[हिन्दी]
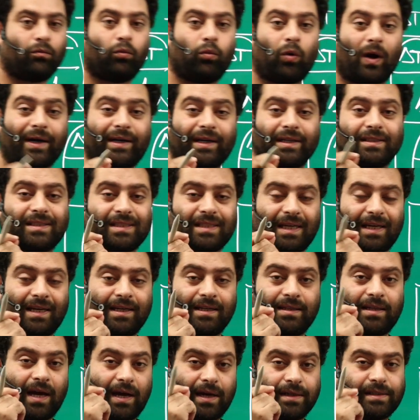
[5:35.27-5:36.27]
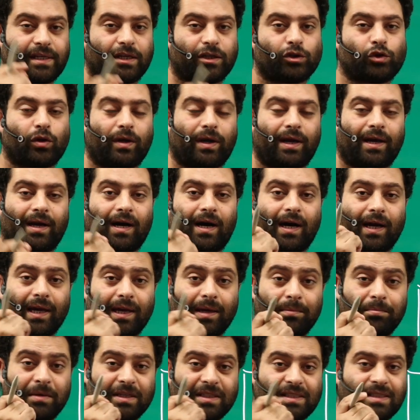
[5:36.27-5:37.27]
व्हाट इज ई ध्यान से सुनेगा
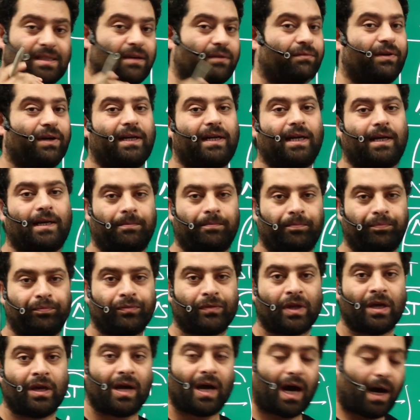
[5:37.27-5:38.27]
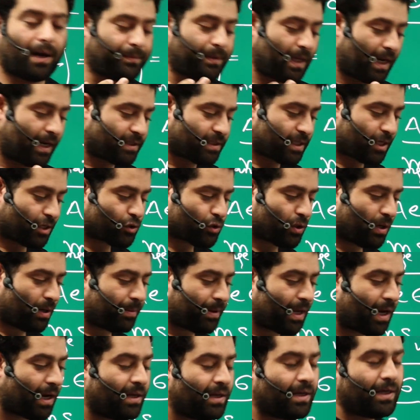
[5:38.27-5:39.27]
इमिसिविटी अब ध्यान से सुने
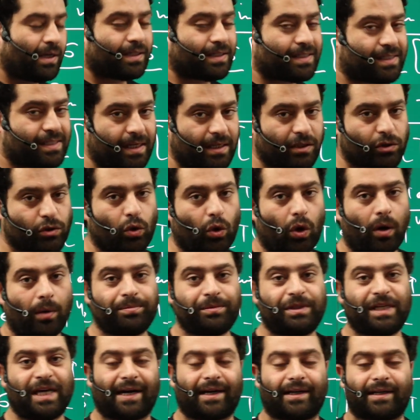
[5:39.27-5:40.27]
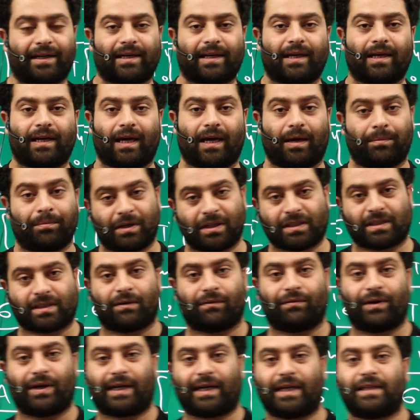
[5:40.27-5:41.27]
बेटा जिस ऑब्जेक्ट की
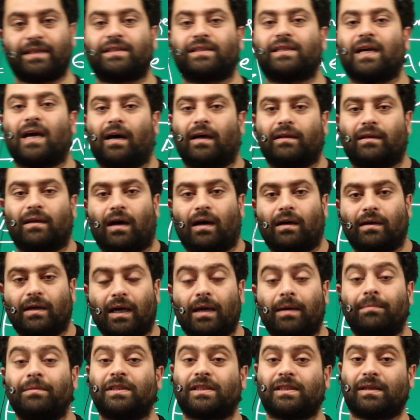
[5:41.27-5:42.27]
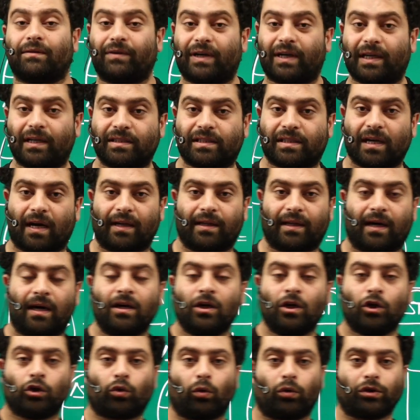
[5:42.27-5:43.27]
इमिसिविटी ज्यादा इमिसिविटी ज्यादा
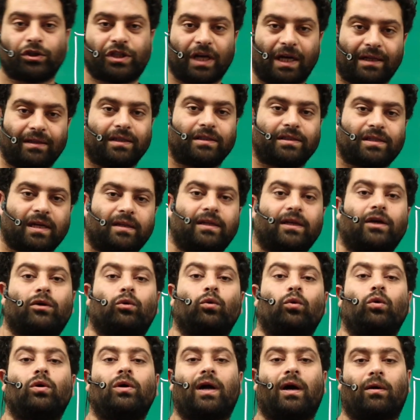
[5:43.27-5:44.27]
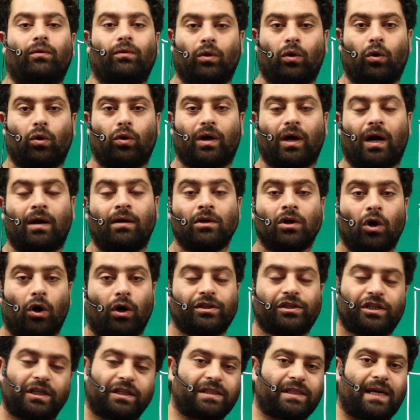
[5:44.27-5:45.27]
तो जल्दी जल्दी कूल डाउन होगा और
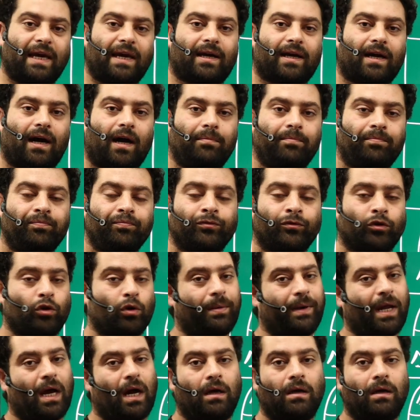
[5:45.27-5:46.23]
जिसकी कम तो बेटा